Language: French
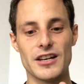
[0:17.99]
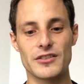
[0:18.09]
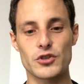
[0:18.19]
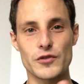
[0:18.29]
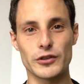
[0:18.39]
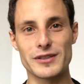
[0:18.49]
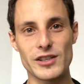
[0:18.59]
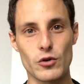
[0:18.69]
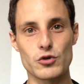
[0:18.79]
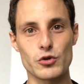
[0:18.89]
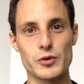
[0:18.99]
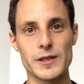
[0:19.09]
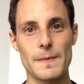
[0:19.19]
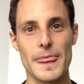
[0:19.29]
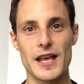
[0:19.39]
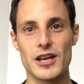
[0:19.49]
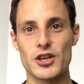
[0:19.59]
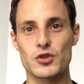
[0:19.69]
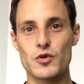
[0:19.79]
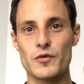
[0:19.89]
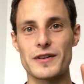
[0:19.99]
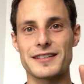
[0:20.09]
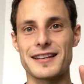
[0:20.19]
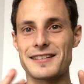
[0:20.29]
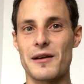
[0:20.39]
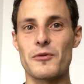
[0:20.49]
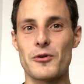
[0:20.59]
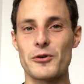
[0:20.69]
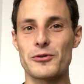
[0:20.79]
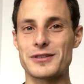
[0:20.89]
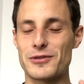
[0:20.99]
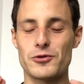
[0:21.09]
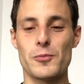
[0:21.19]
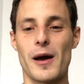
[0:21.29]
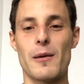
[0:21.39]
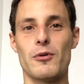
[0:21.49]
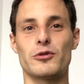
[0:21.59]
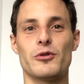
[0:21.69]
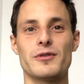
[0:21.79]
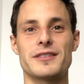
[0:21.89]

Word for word: Ce que je veux te dire aujourd'hui, je trouve sincèrement que c'est super important,